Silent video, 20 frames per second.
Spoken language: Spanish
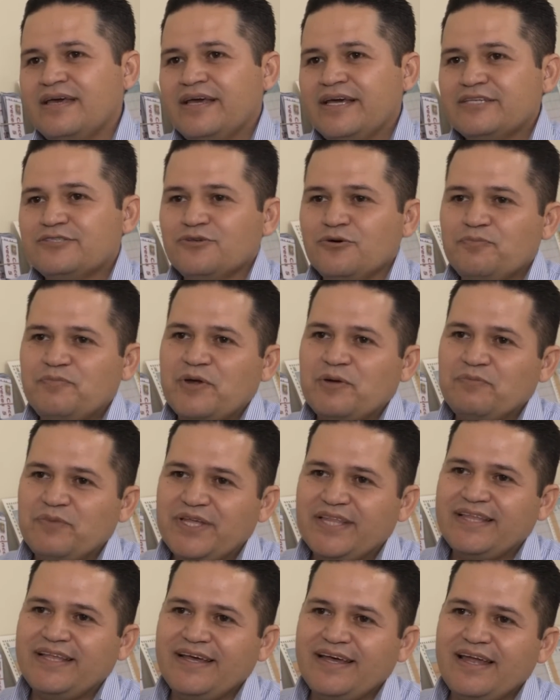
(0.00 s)
Eso
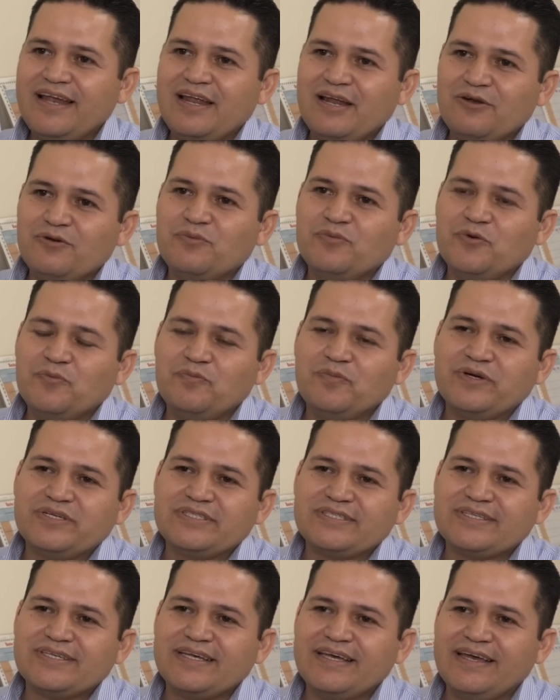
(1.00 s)
permite al alumno
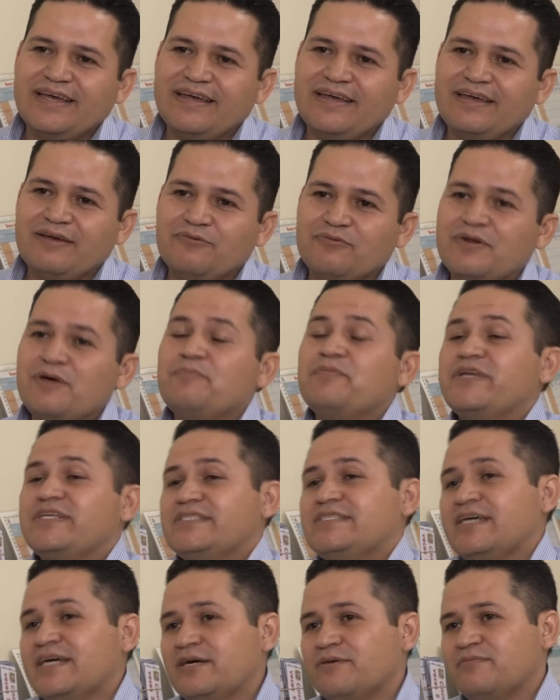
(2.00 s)
pues, eh, un
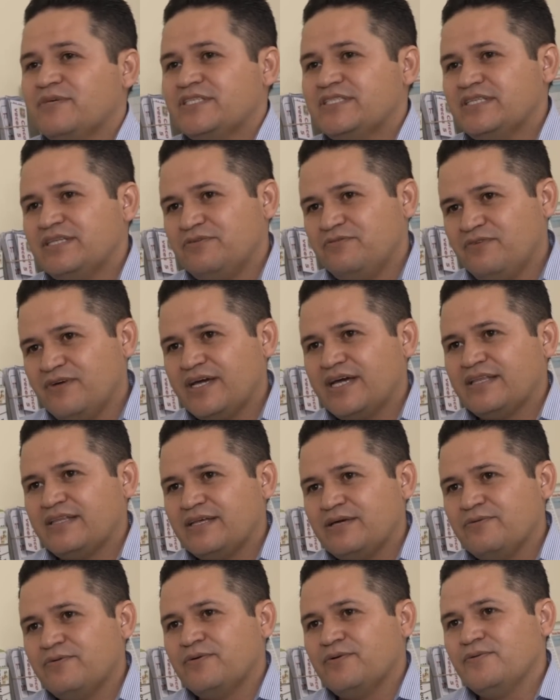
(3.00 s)
aprendizaje más
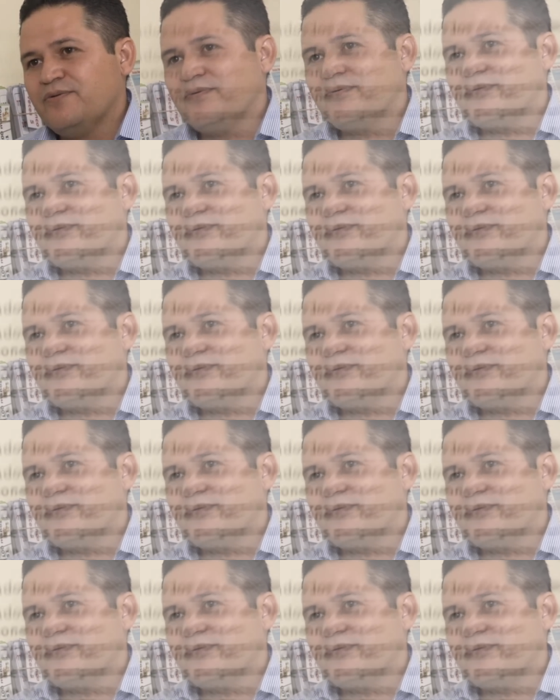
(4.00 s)
significativo.